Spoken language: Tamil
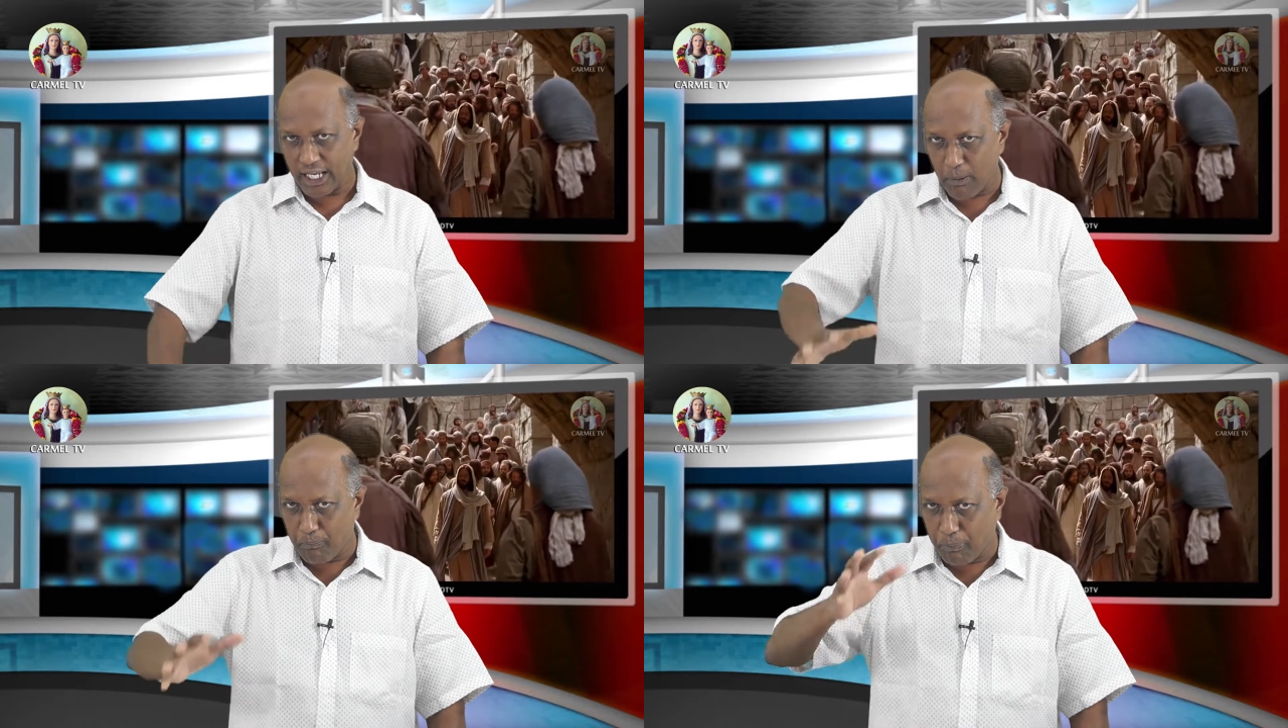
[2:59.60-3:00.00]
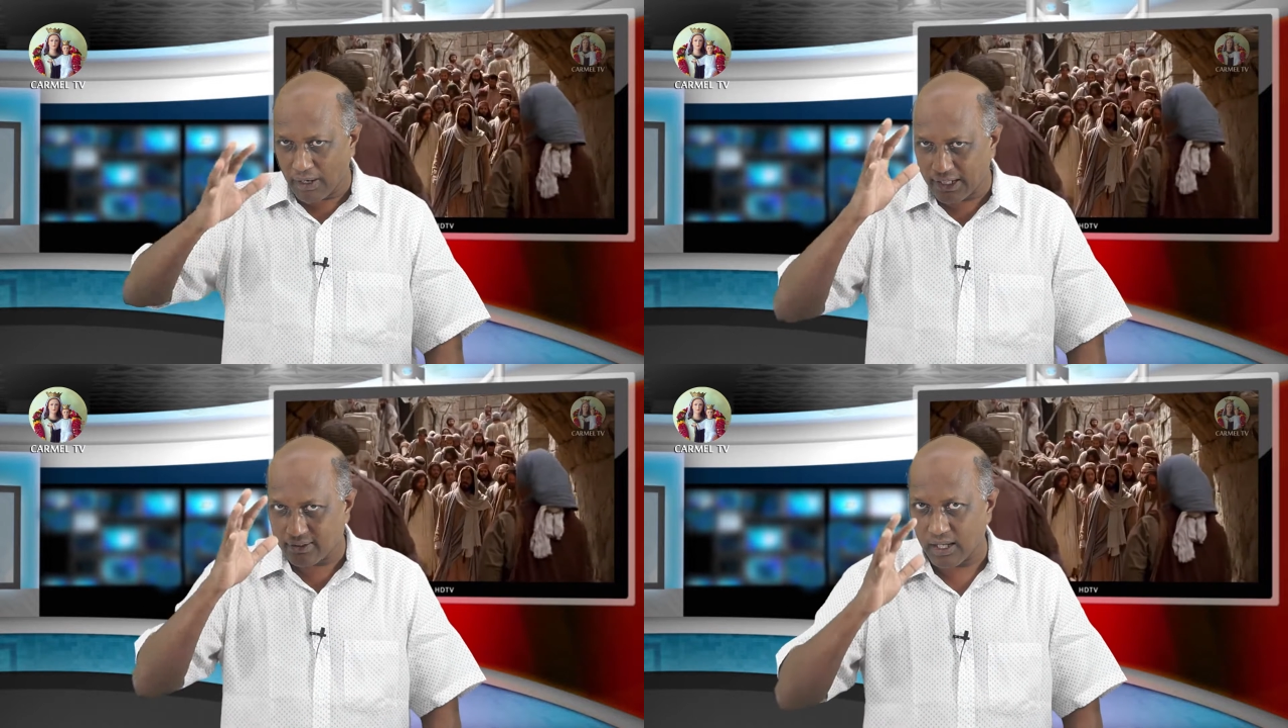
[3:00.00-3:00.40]
எப்போ
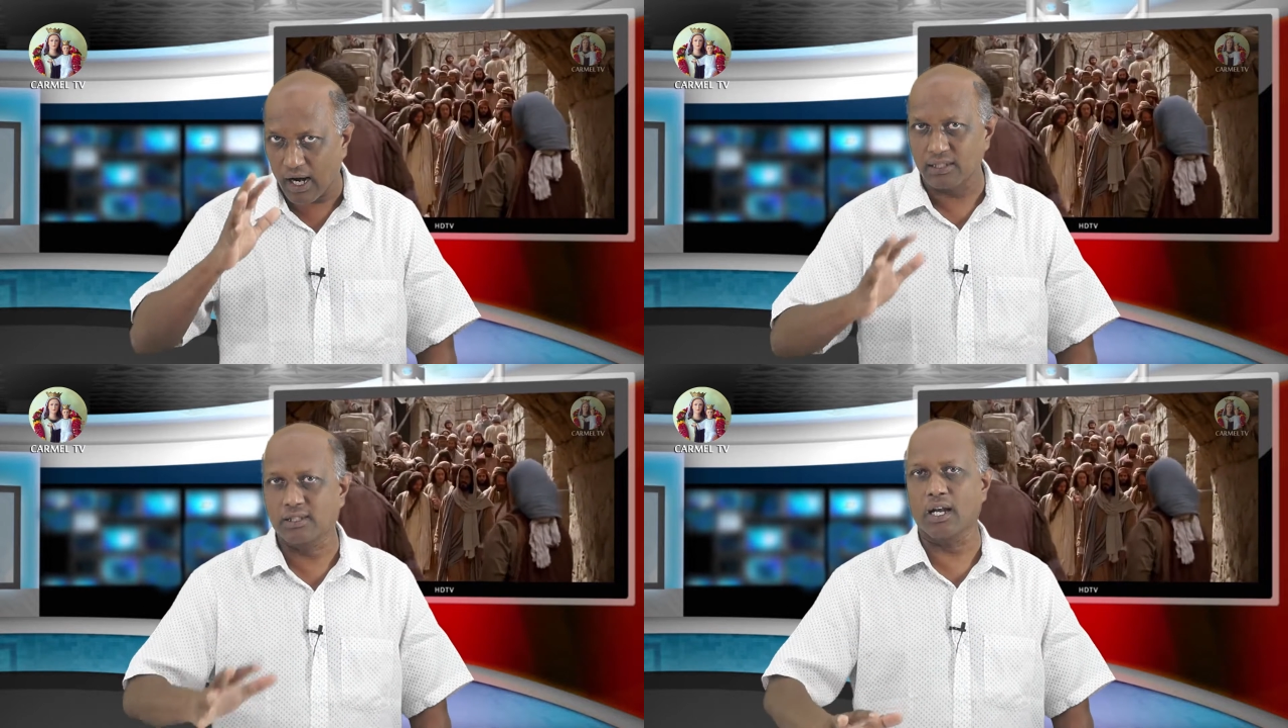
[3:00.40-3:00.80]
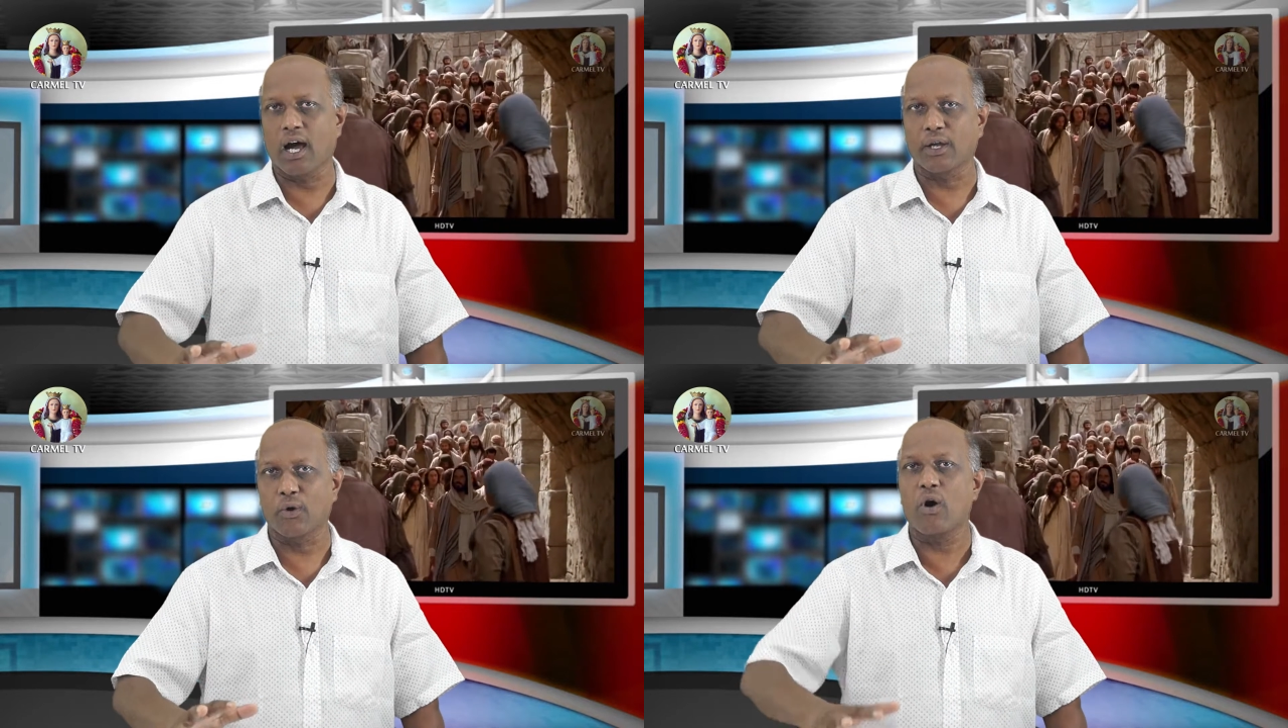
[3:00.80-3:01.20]
நீ
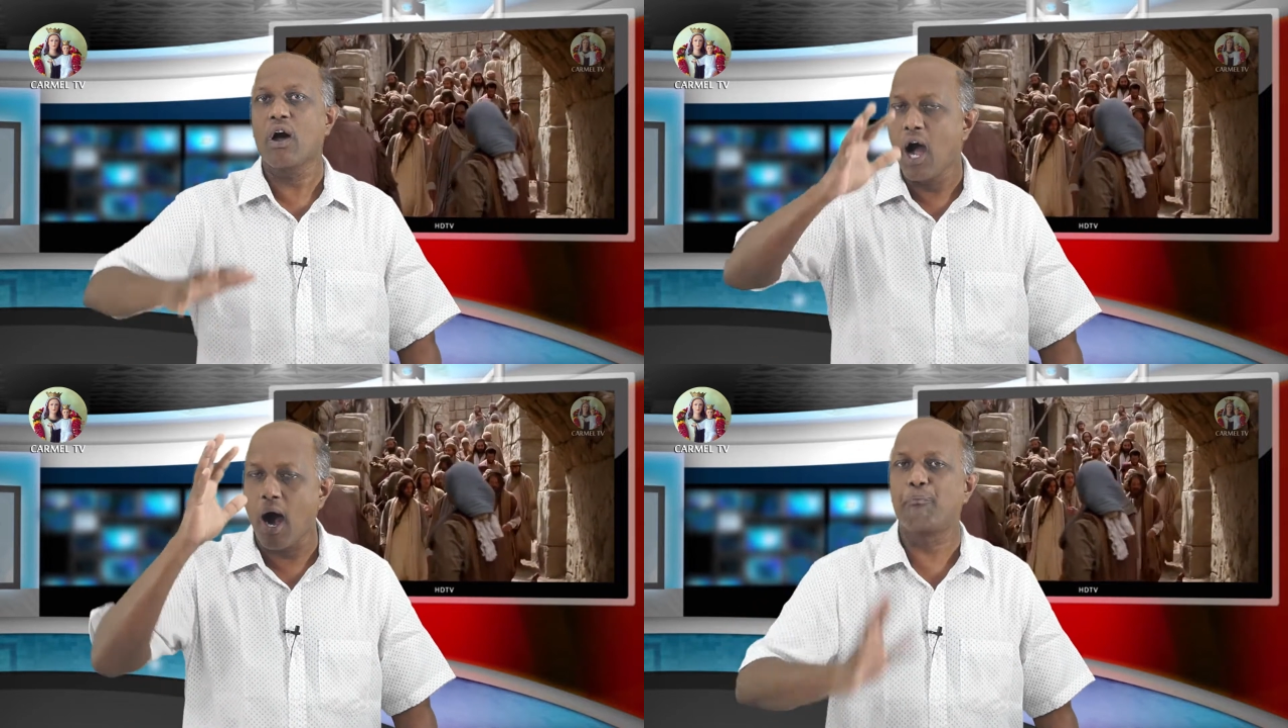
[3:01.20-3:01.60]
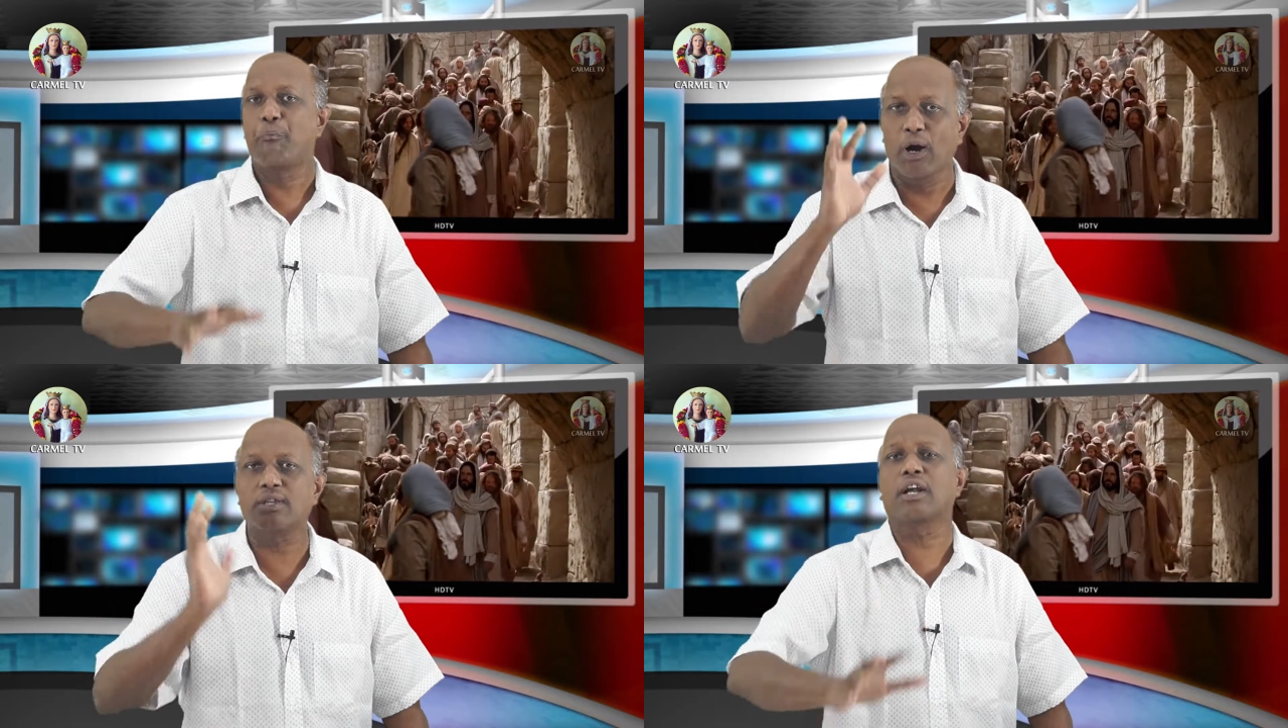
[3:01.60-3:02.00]
தாழ்த்தினாயோ
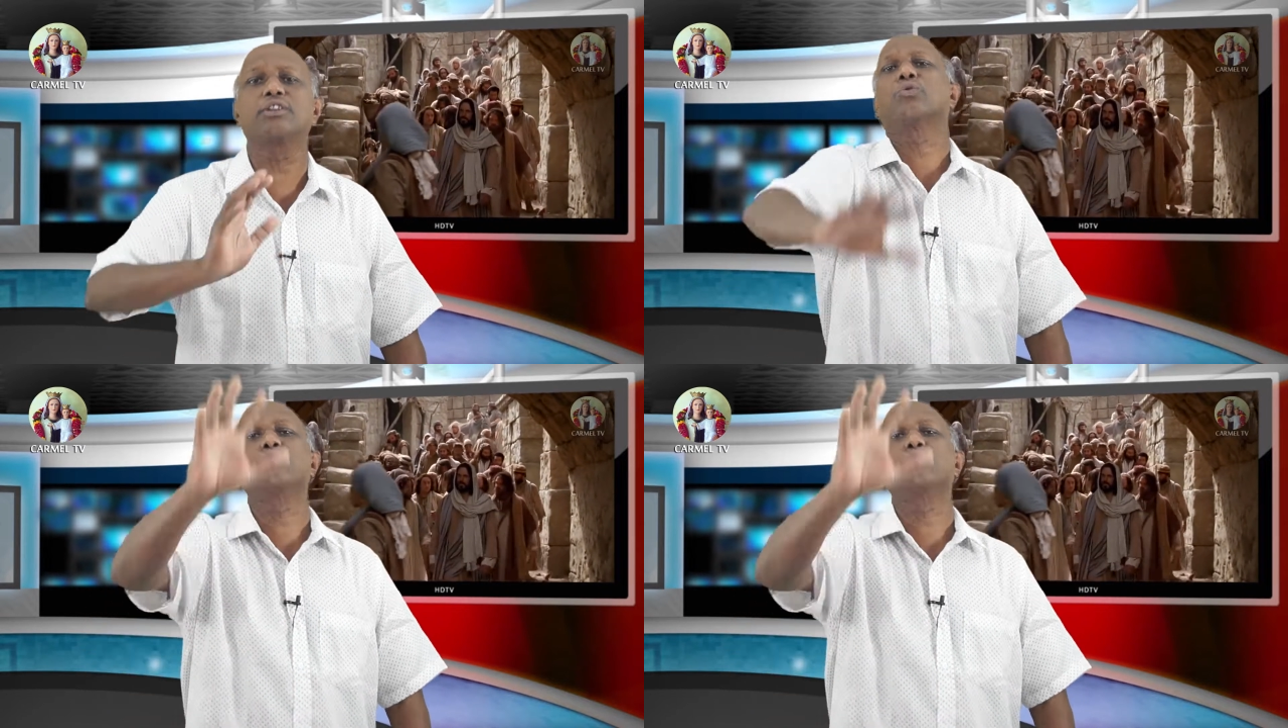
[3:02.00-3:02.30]
அப்பொழுதுலேருந்து